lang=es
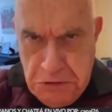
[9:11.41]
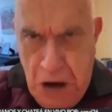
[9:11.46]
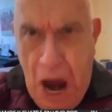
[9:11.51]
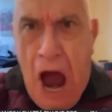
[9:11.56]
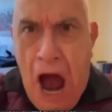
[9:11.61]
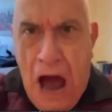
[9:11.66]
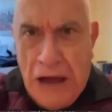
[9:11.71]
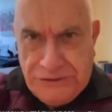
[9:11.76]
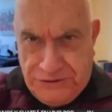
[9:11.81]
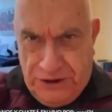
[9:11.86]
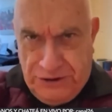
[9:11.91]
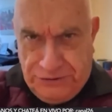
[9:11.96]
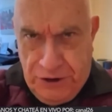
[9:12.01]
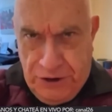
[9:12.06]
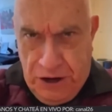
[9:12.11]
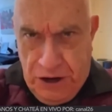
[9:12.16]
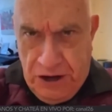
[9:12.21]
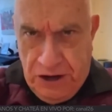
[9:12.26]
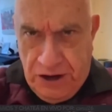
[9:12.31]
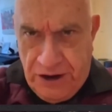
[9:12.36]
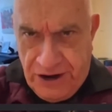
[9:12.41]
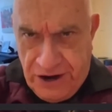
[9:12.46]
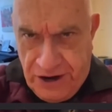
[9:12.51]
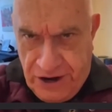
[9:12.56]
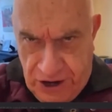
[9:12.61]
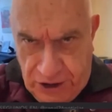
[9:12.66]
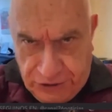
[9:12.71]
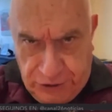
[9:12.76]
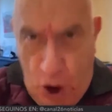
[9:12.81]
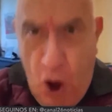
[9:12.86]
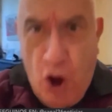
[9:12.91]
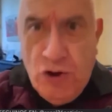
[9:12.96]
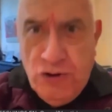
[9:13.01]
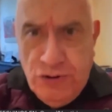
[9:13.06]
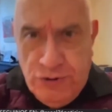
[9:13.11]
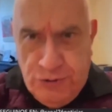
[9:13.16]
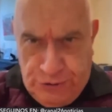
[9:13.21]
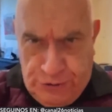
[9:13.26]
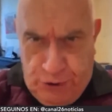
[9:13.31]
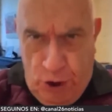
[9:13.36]
¡Cállate,
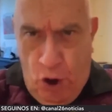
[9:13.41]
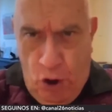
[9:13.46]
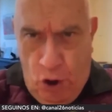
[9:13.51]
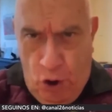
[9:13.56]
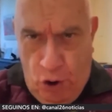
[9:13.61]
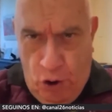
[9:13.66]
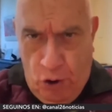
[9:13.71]
retonto!